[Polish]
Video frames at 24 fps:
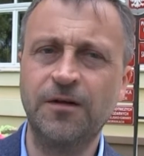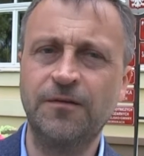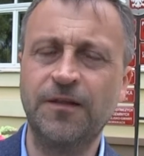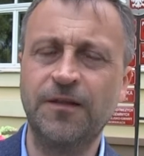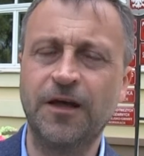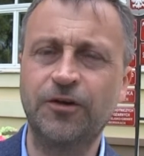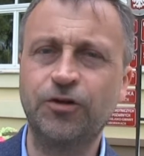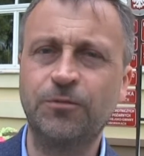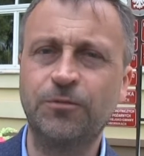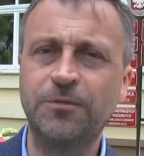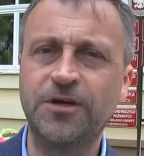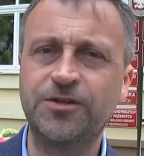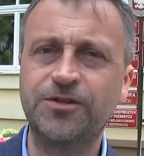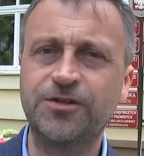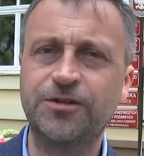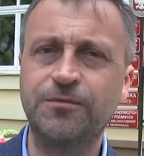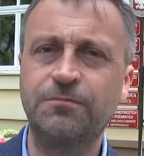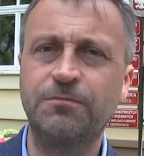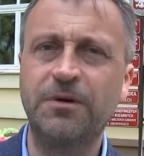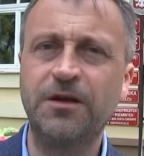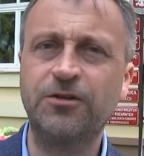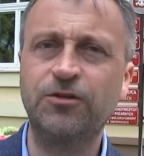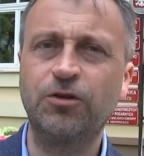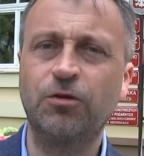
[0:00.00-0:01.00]
natomiast
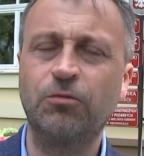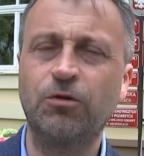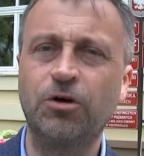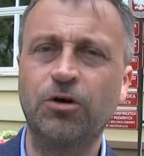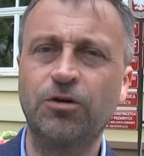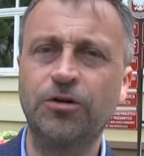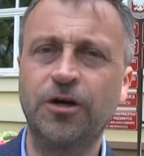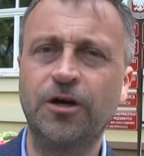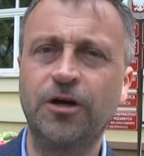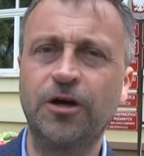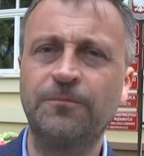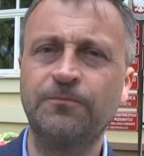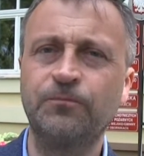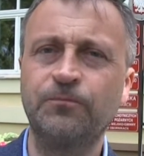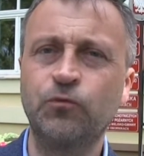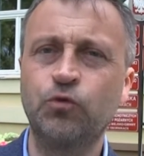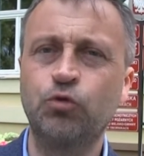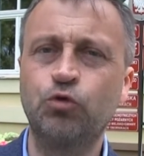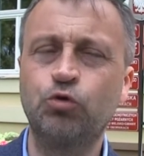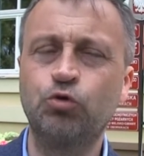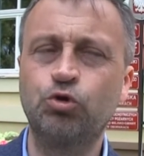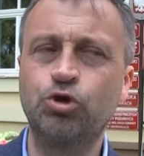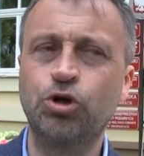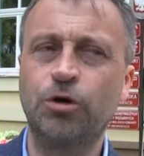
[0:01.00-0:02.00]
będą one
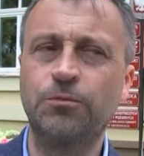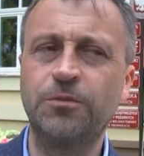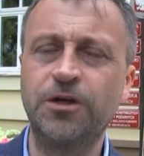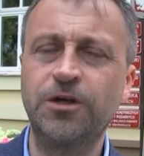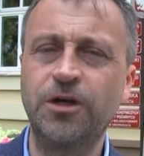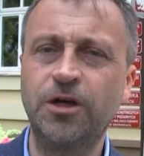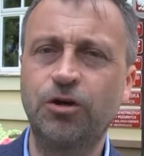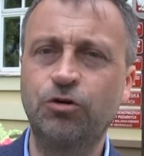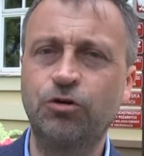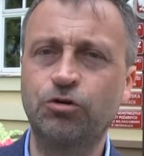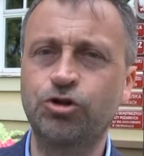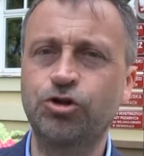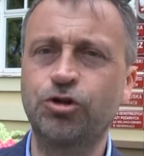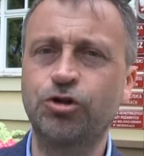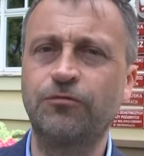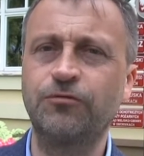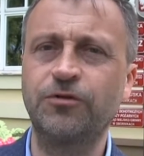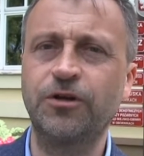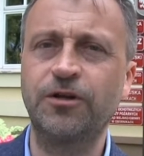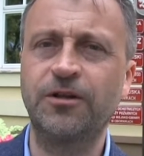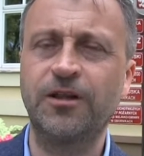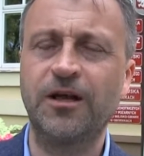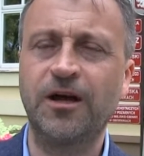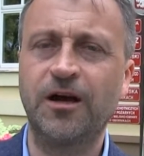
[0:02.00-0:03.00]
dużo mniej
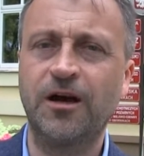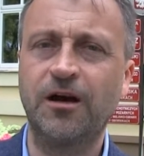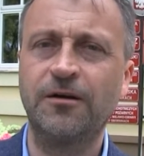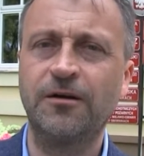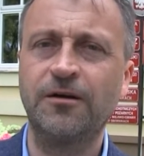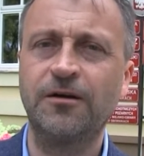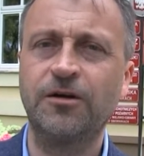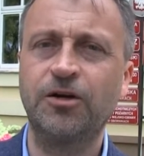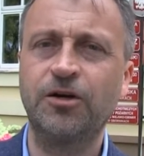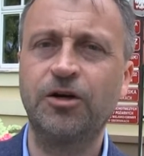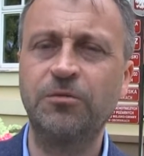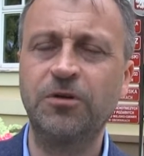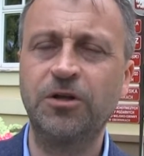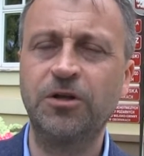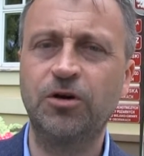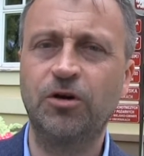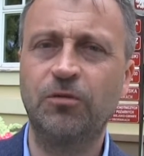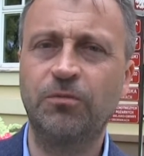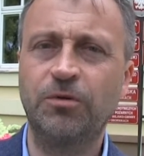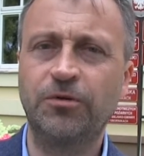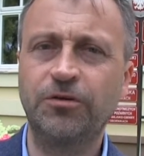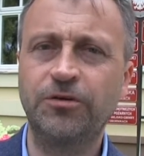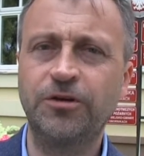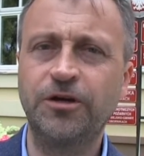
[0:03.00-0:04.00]
kosztowne dla gminy
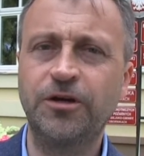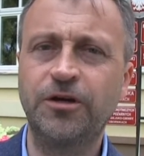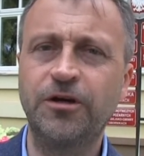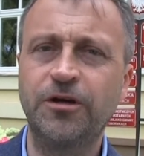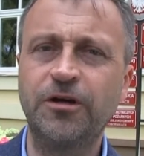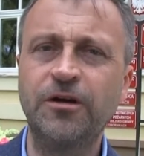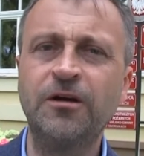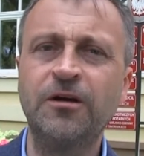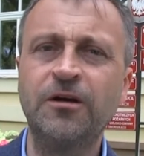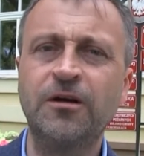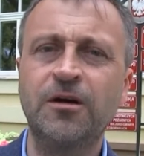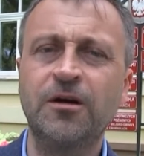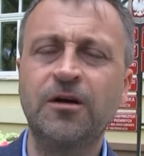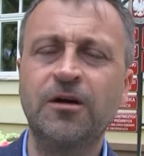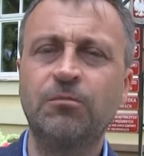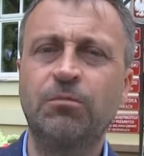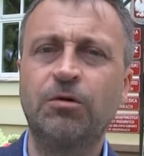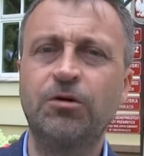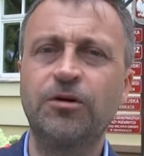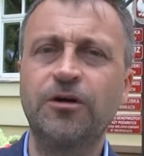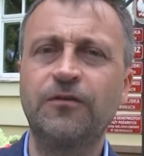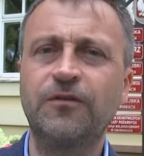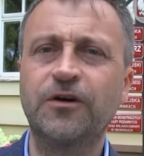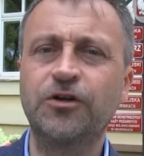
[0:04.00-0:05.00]
Oborniki,
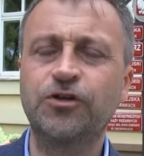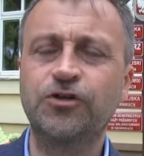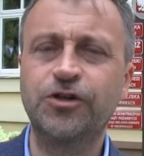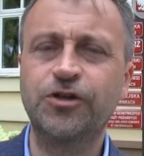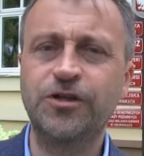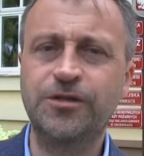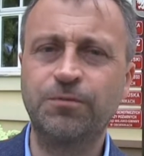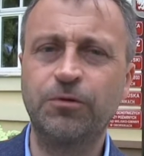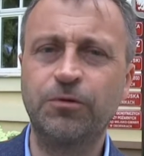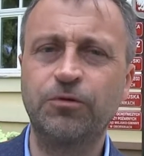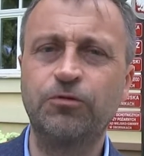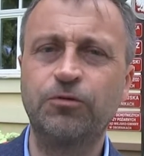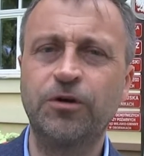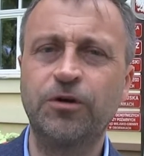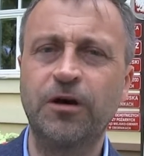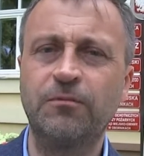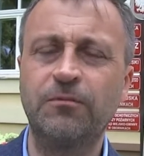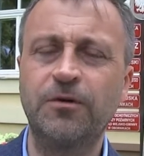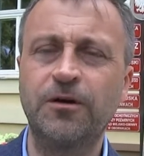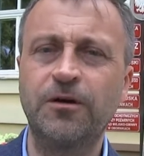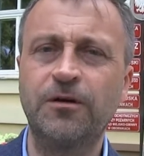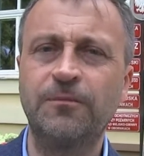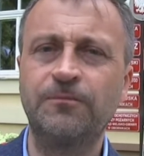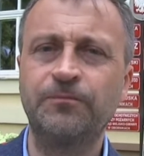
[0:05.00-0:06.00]
ponieważ
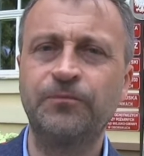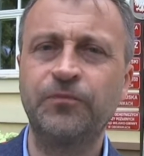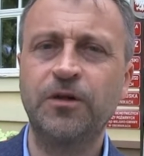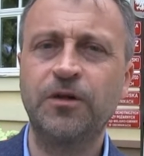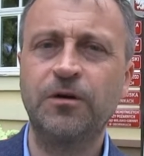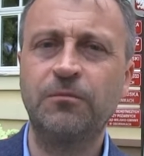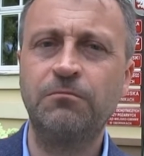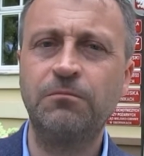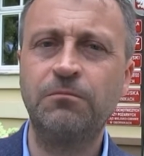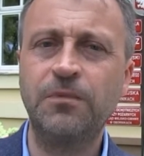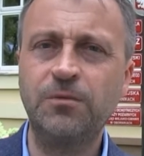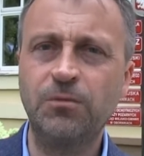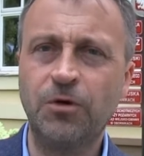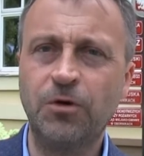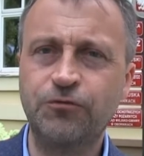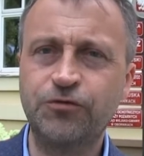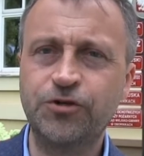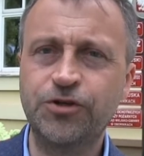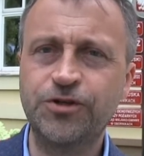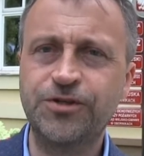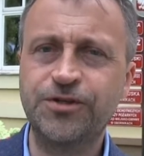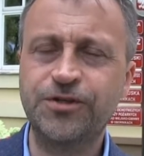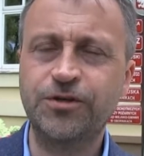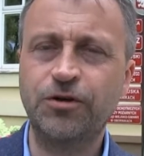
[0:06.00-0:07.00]
dysponujemy mimo
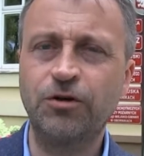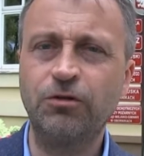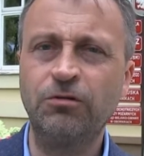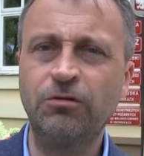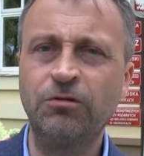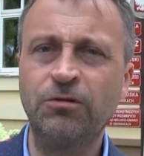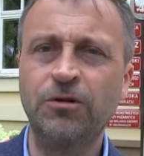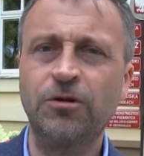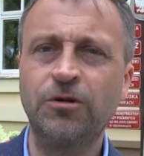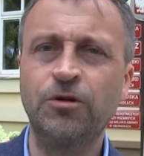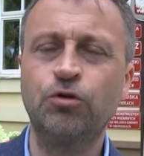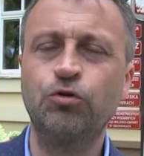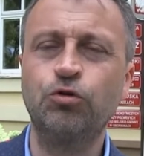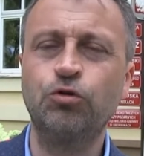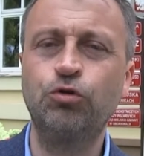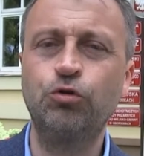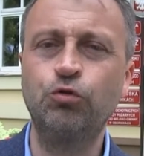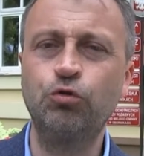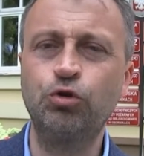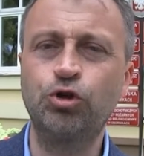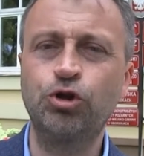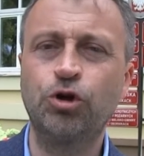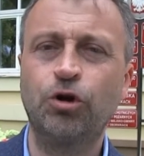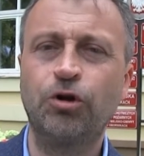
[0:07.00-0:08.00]
wszystko
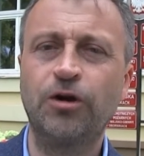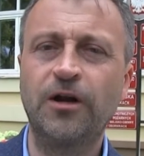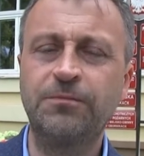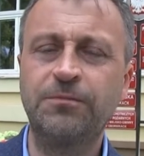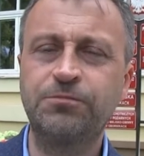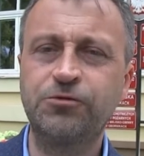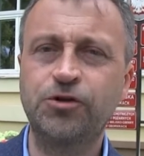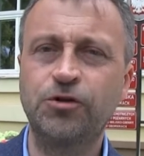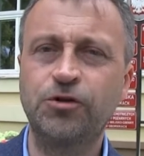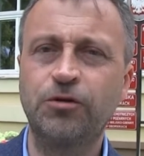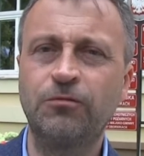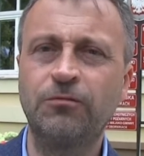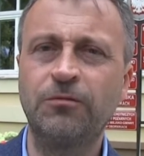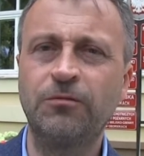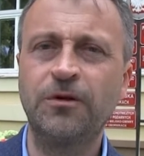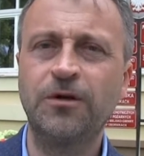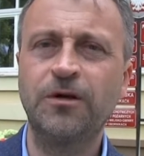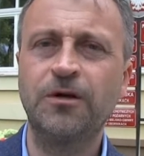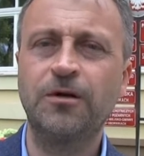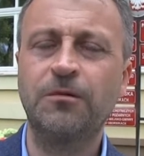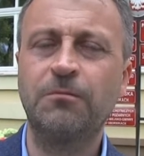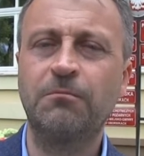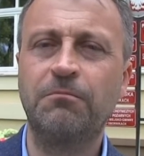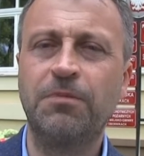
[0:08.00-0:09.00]
dużo lepszą
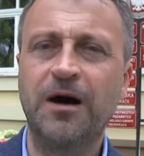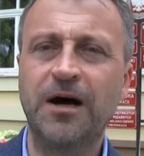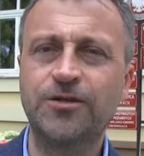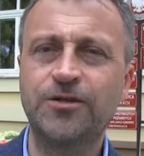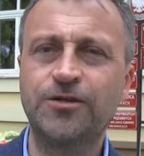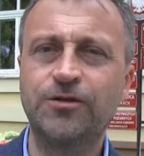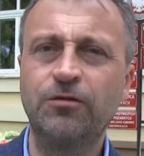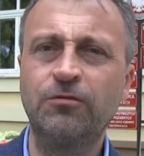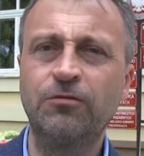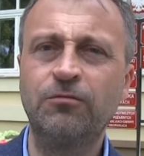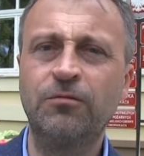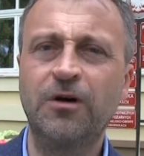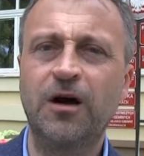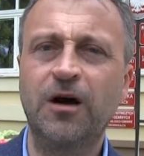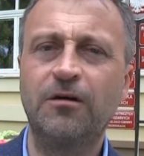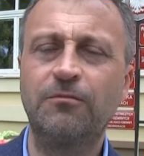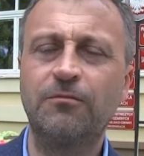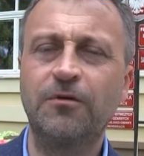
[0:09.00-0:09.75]
bazą y,